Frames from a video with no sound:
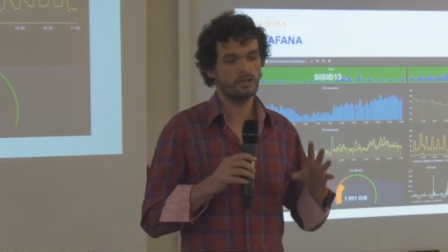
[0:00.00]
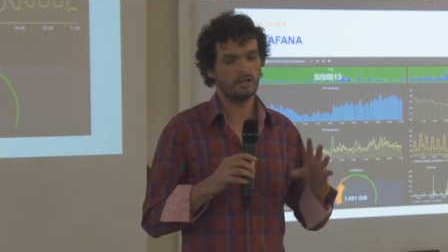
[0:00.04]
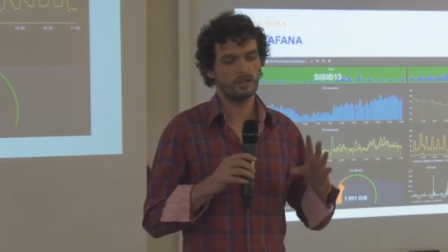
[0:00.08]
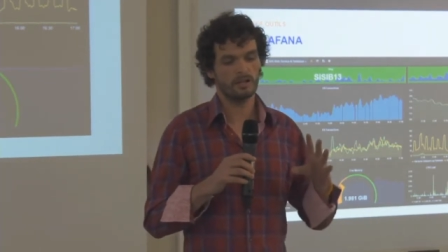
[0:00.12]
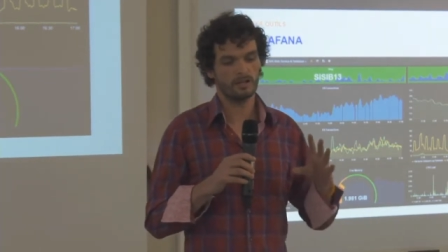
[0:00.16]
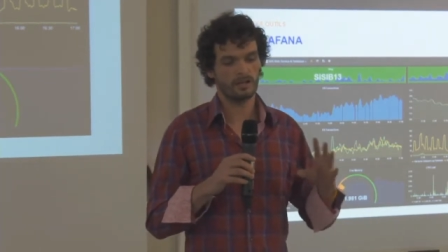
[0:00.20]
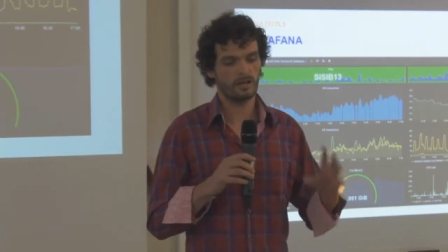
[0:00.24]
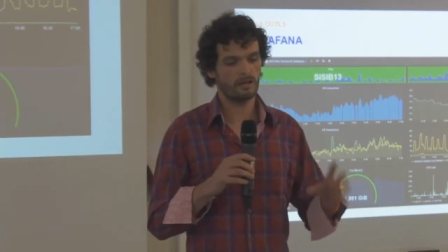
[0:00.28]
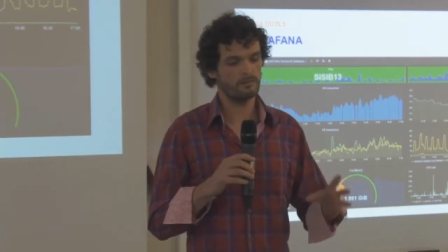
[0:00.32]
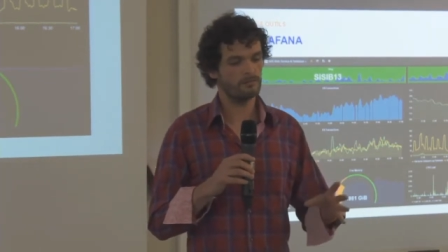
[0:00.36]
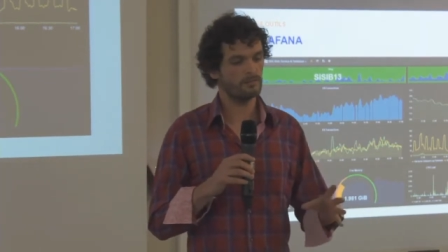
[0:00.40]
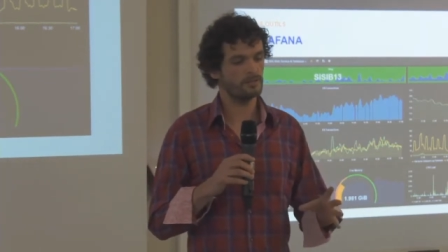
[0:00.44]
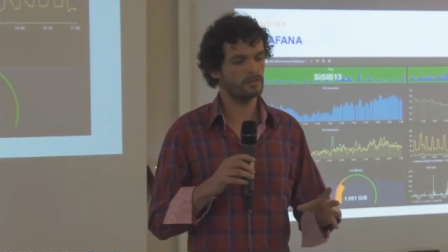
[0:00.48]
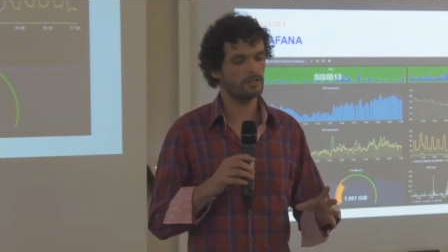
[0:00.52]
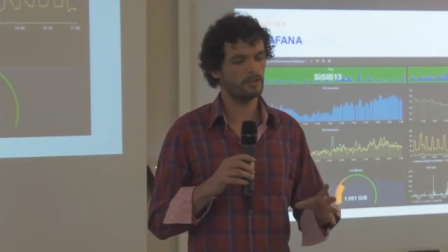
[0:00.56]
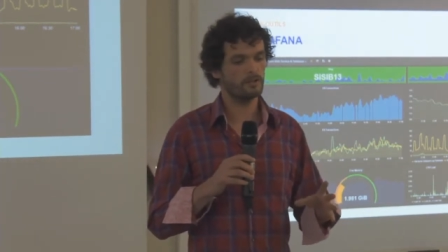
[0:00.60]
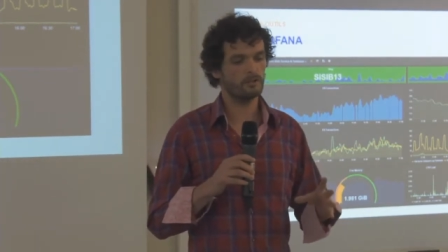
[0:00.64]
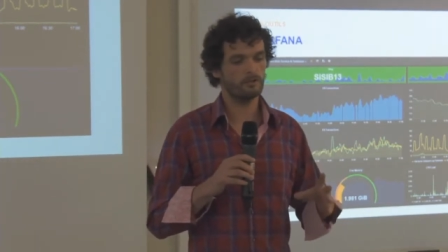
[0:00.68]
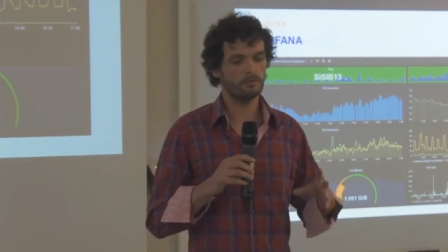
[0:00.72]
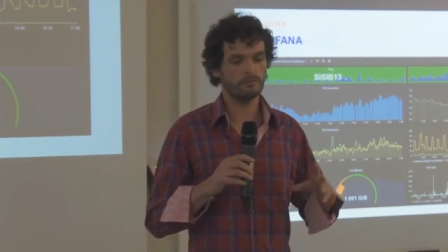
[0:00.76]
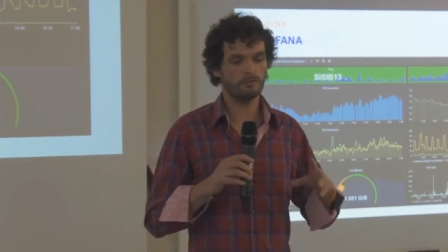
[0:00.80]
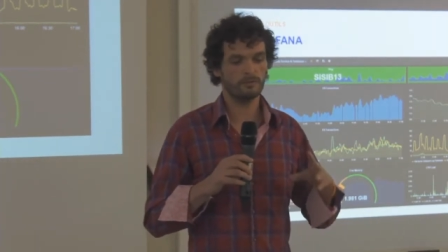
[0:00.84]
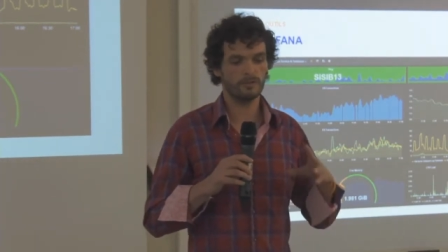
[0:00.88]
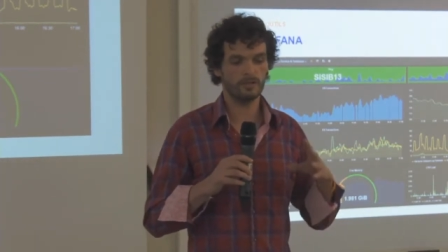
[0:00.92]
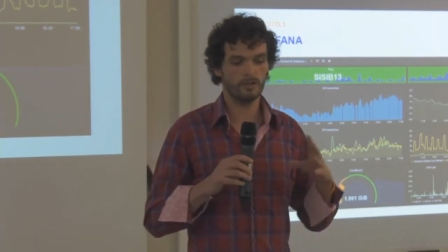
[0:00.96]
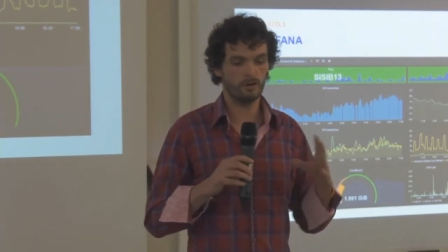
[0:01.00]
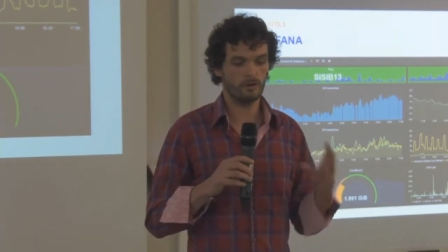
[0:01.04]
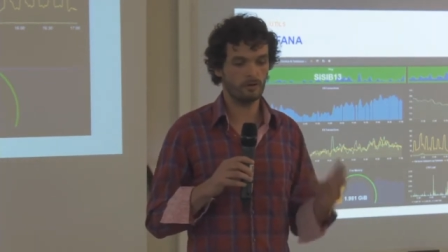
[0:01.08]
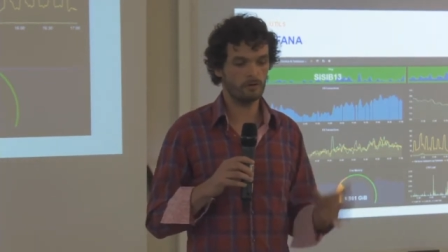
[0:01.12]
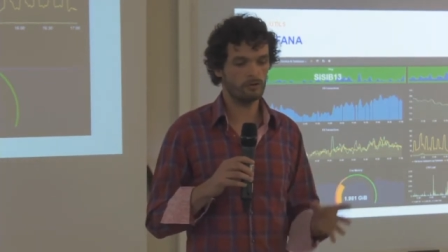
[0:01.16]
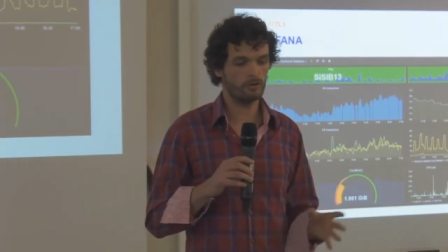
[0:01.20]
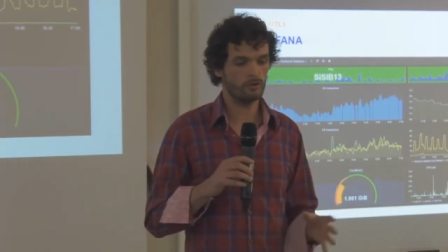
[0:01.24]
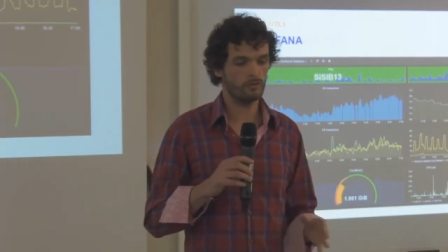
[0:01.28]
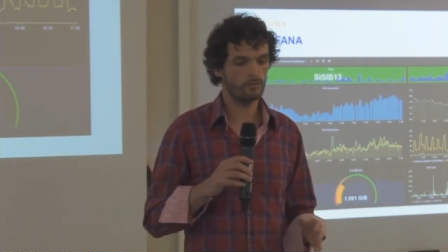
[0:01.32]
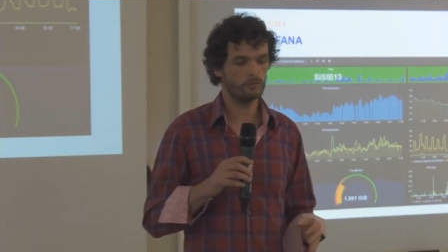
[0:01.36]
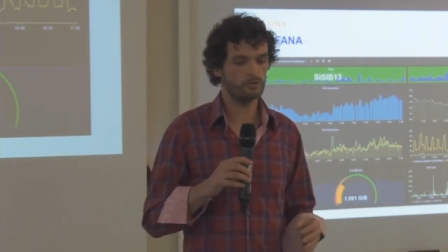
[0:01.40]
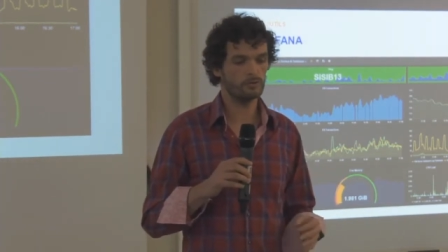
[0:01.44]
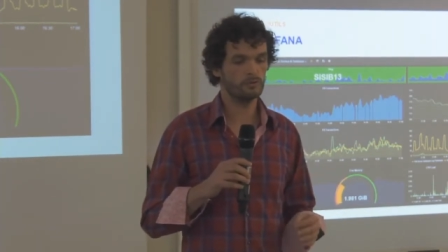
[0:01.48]
Grafana le fait
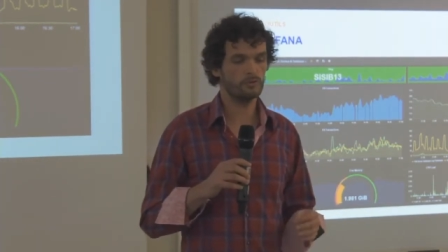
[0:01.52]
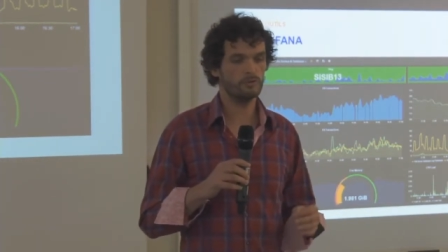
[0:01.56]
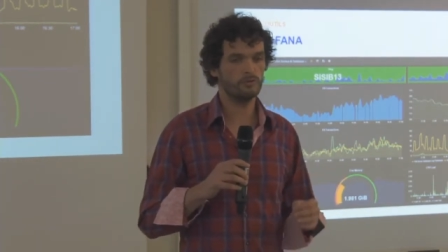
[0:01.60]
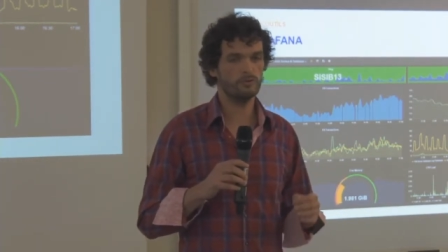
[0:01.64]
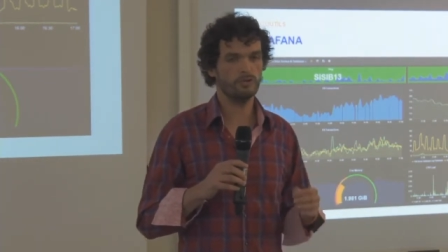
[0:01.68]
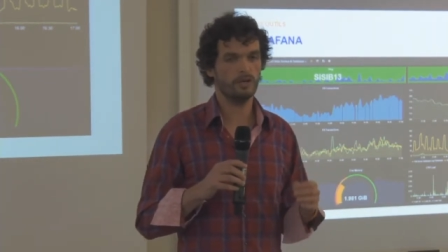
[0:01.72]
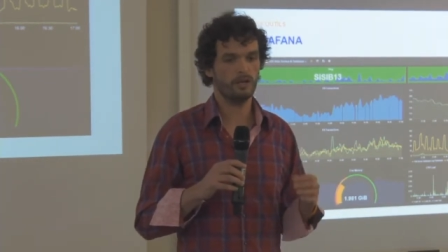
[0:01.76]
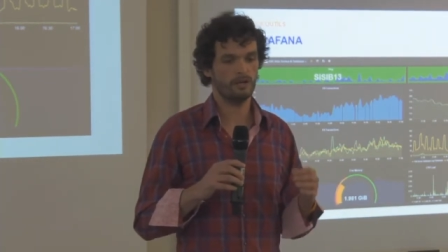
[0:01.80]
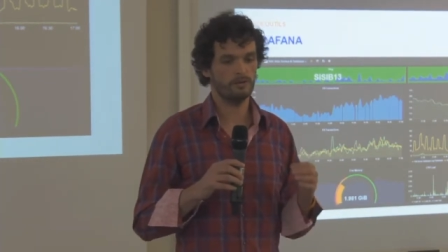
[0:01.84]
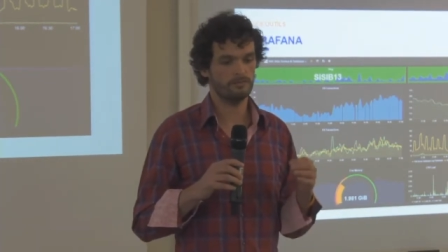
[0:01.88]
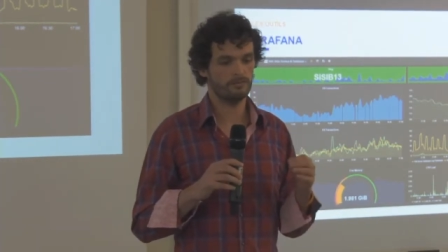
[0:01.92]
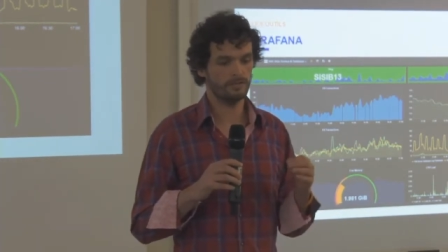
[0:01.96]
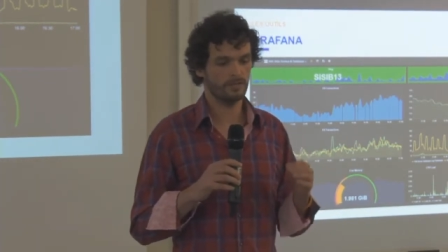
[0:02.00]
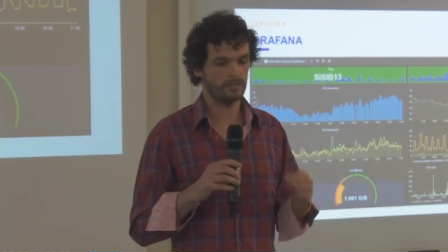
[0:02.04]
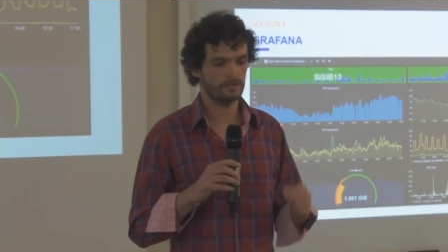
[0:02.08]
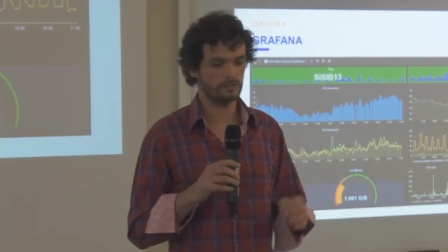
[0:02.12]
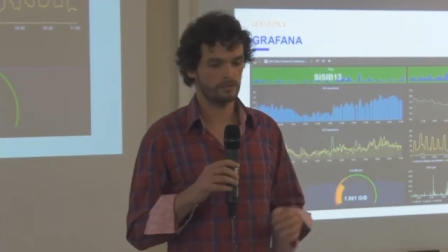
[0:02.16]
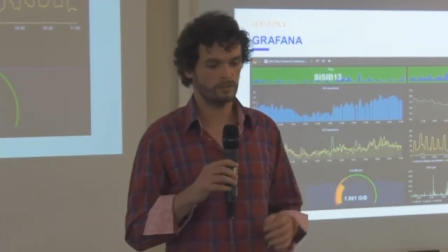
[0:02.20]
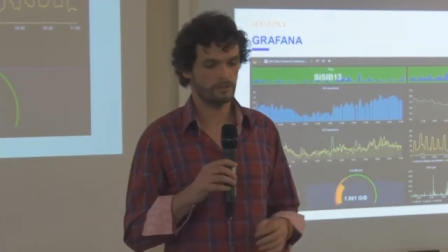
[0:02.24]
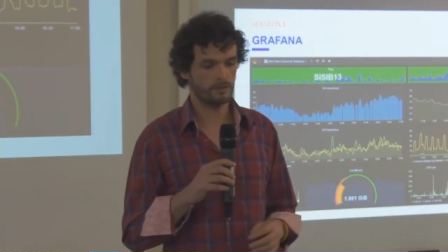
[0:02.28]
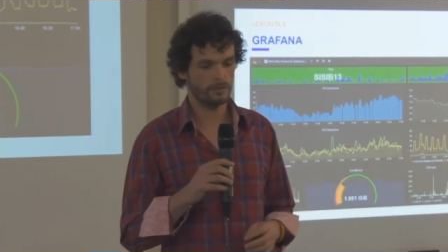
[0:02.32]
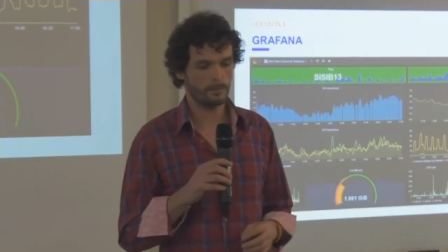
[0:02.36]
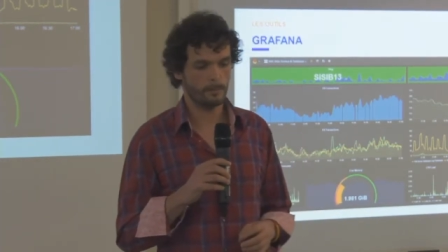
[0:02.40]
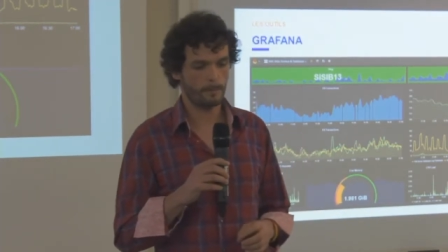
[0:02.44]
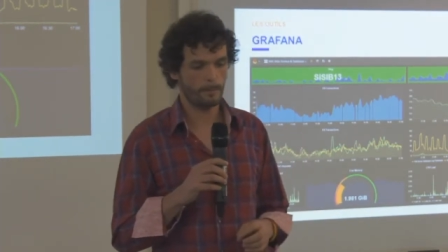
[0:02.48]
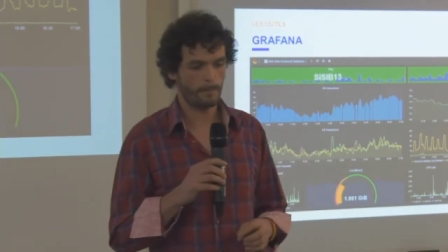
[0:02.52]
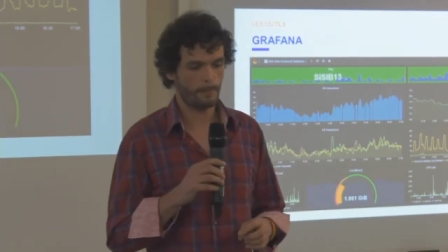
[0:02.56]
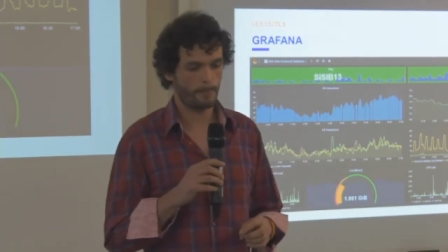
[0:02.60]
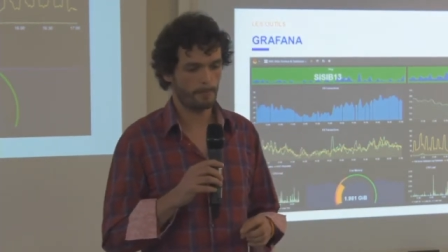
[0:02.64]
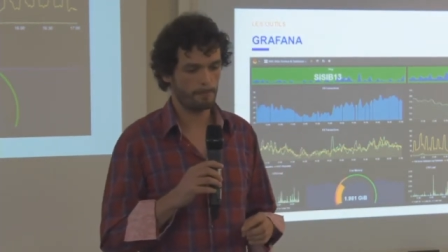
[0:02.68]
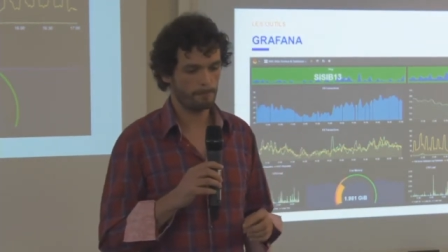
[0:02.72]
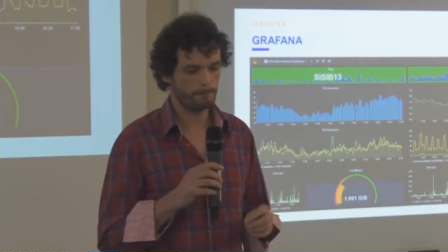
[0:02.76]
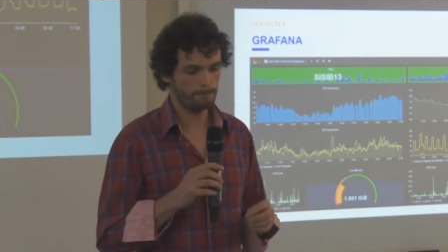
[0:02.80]
encore mieux avec. Euh,